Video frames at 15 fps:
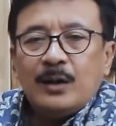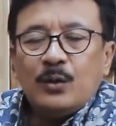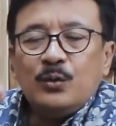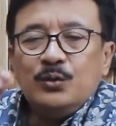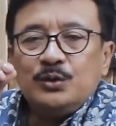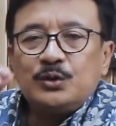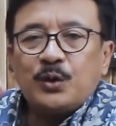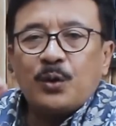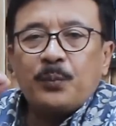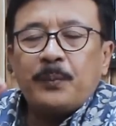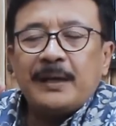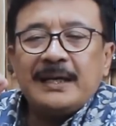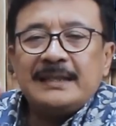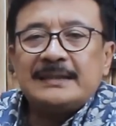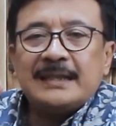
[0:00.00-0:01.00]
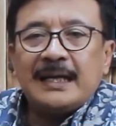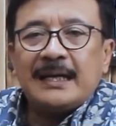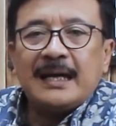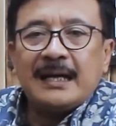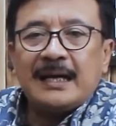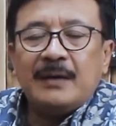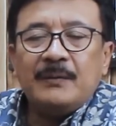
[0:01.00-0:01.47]
unsur
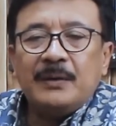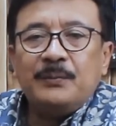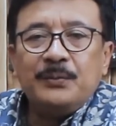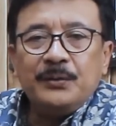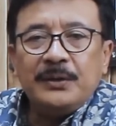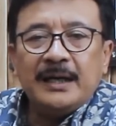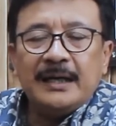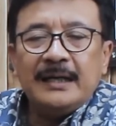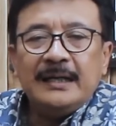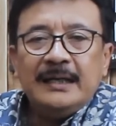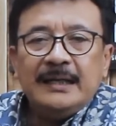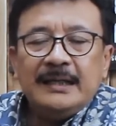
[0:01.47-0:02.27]
penistaan agama Buddha